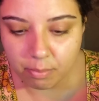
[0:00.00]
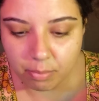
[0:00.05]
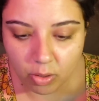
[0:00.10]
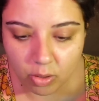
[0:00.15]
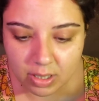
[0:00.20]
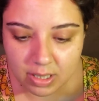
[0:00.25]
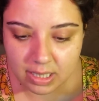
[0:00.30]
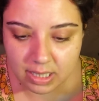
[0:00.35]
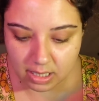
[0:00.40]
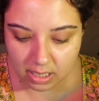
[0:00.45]

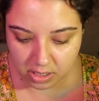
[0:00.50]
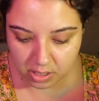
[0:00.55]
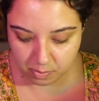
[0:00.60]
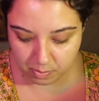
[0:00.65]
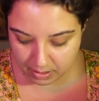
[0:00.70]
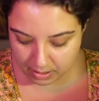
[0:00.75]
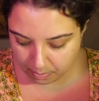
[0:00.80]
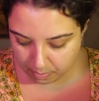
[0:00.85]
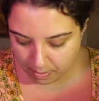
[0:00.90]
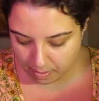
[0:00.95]
böyle
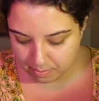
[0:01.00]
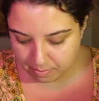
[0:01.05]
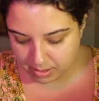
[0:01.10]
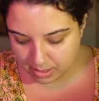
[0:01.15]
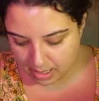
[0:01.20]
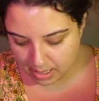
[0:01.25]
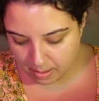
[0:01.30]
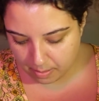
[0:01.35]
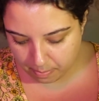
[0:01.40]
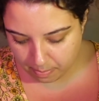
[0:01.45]
saçma sapan bir
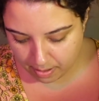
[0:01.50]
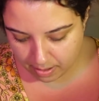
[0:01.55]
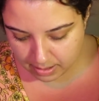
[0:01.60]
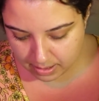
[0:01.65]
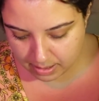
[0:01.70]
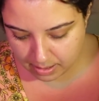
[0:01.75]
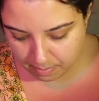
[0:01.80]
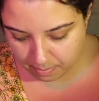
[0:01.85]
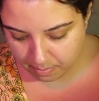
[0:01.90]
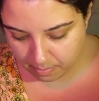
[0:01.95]
şey
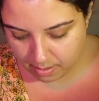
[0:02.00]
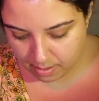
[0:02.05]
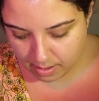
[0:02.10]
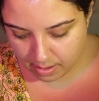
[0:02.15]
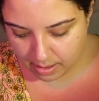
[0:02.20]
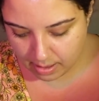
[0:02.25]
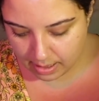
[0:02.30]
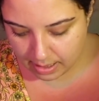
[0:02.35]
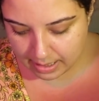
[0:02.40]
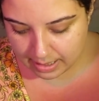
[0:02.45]
yaparsam
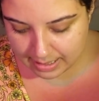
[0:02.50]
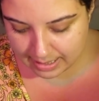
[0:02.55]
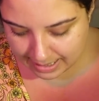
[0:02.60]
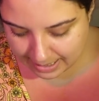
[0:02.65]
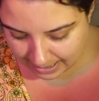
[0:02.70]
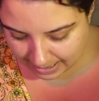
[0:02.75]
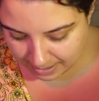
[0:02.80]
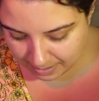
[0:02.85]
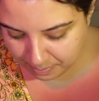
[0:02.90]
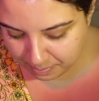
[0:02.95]

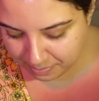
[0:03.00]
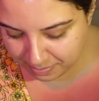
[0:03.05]
silip